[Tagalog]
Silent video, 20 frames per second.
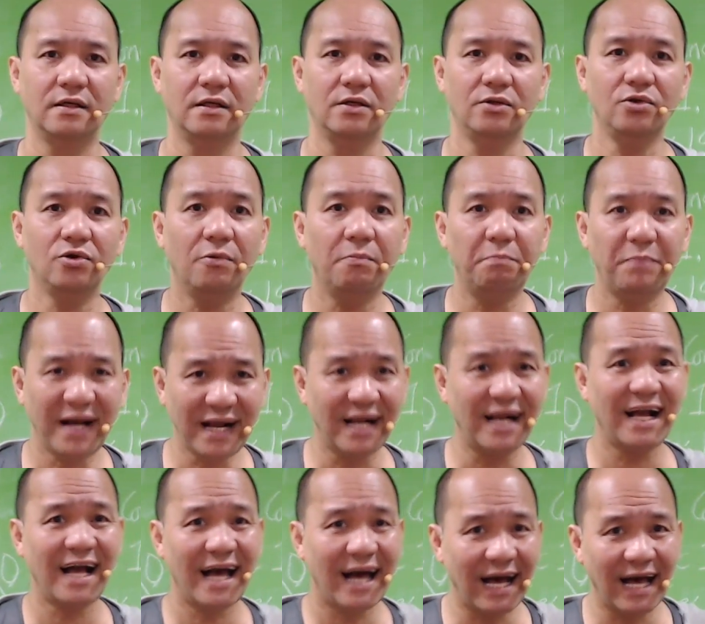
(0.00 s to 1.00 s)
nung
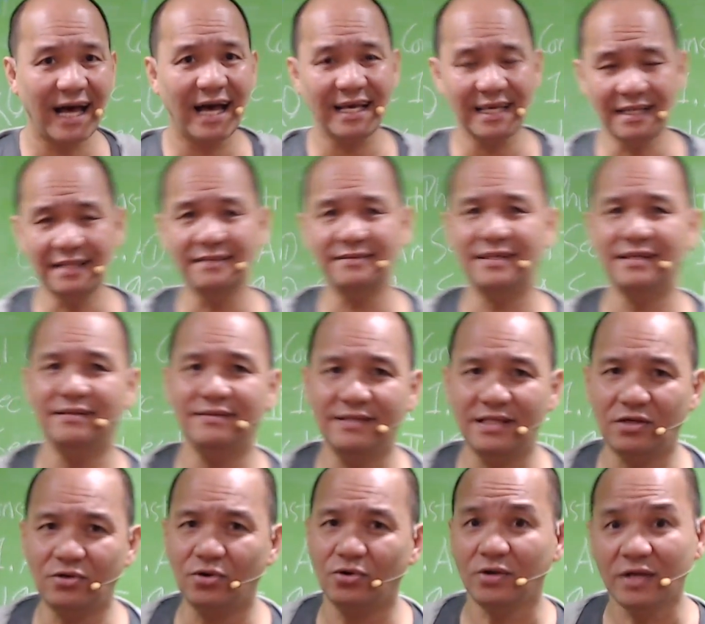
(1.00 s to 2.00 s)

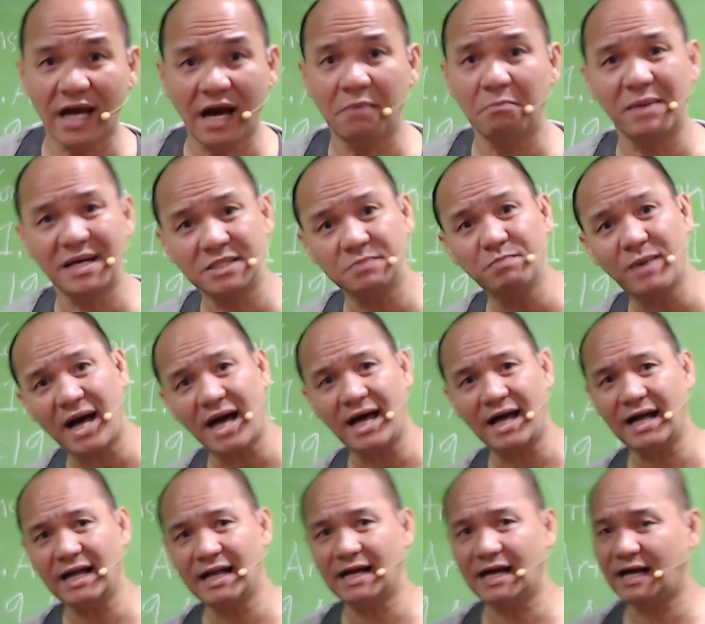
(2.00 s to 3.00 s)
pagkakaintindi ko ng mas
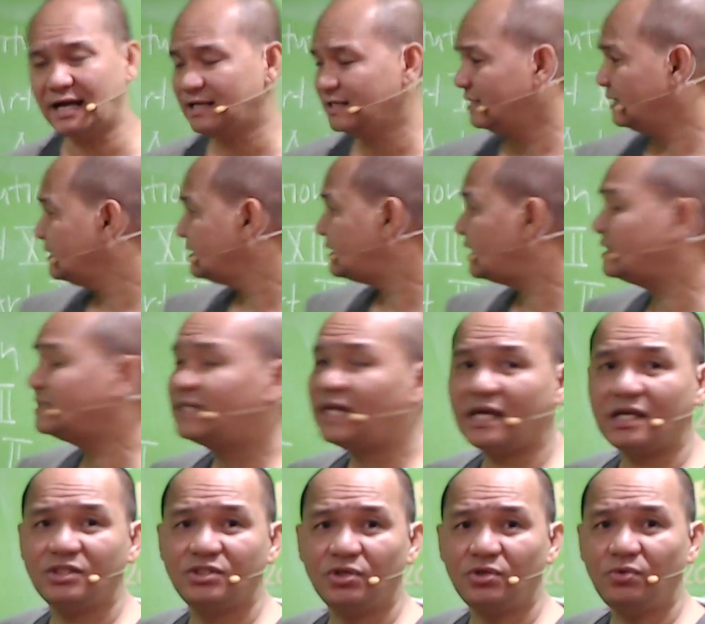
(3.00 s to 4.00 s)
maaga sa
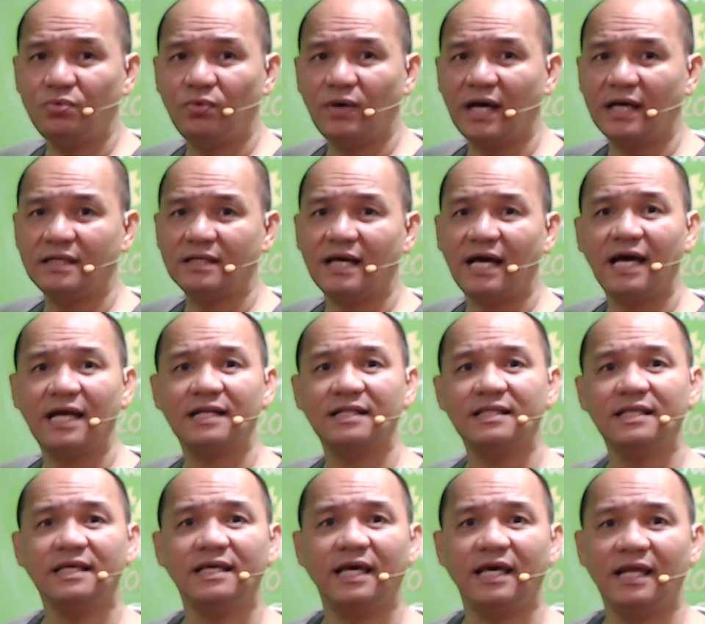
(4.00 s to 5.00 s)
Section 1,
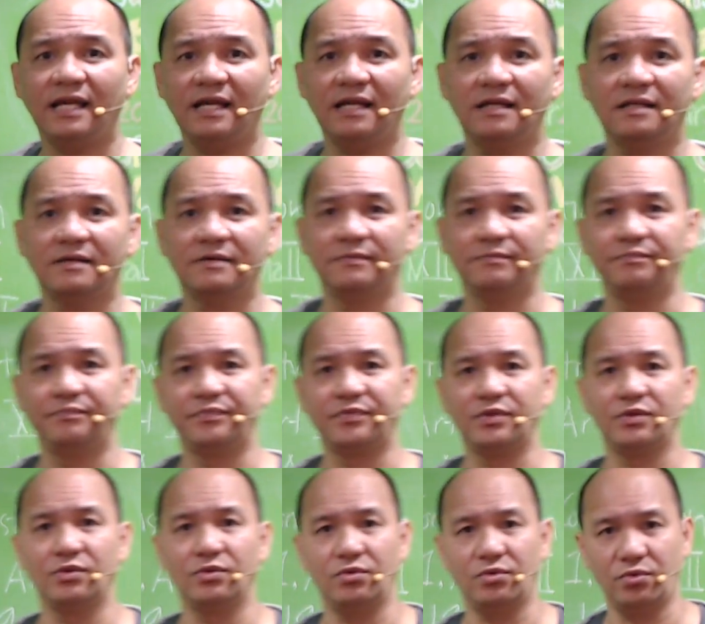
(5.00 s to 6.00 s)
Article
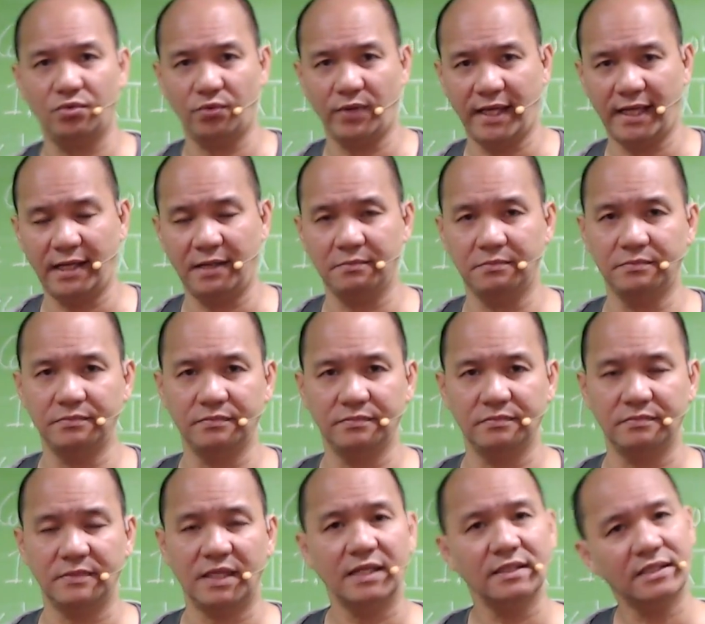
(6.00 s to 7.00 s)
12.
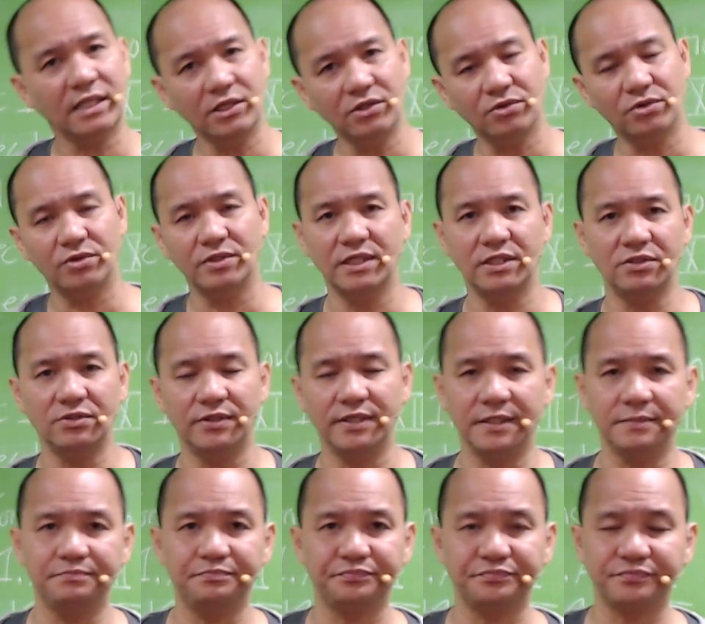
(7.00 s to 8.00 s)
Ang tanong ko nito
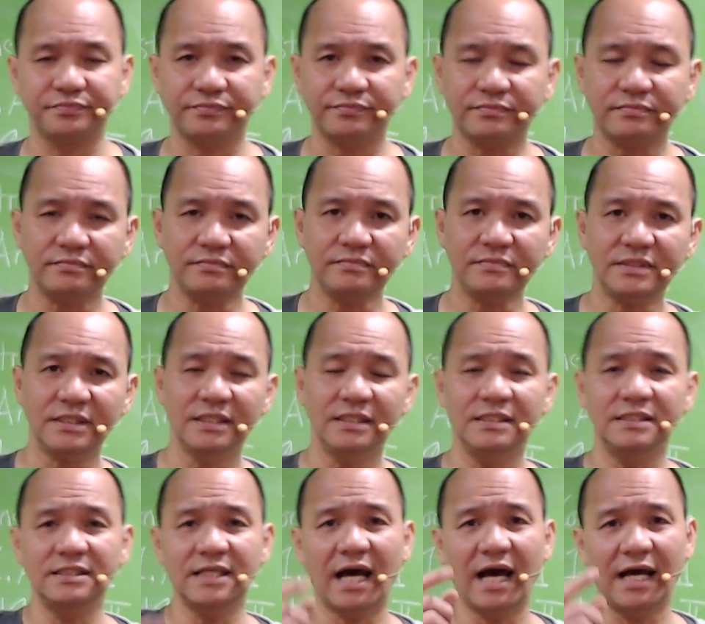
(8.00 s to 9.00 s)
eh,
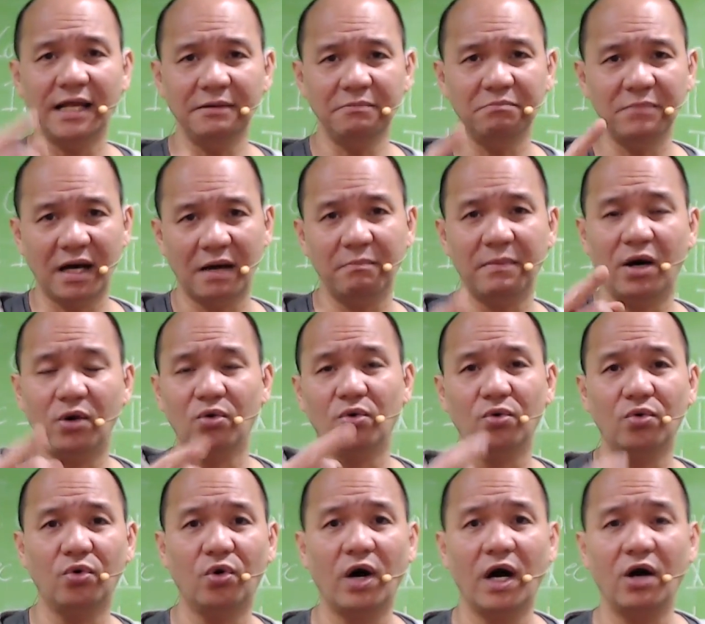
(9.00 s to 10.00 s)
saan ba
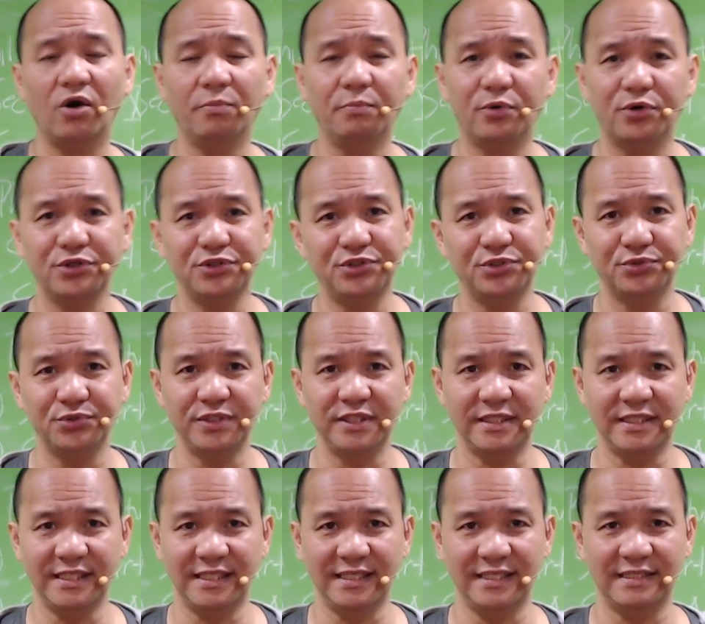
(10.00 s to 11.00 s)
makukuha ang
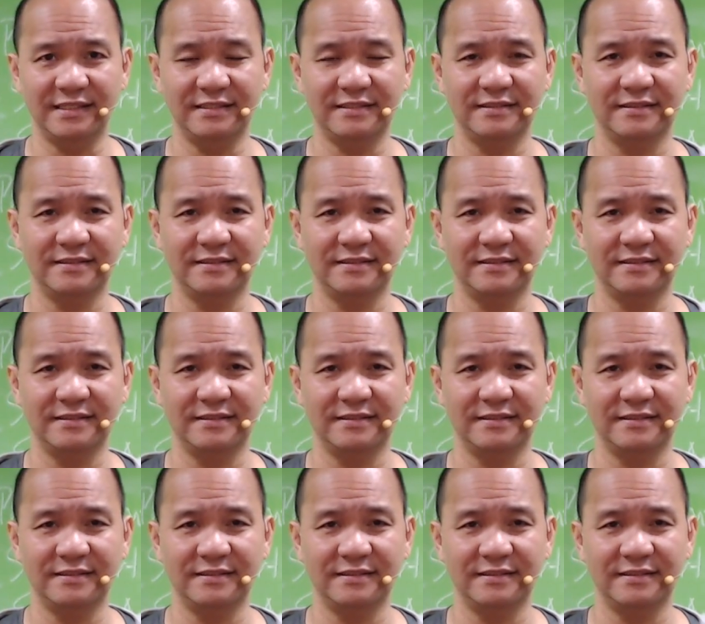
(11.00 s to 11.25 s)
opportunity?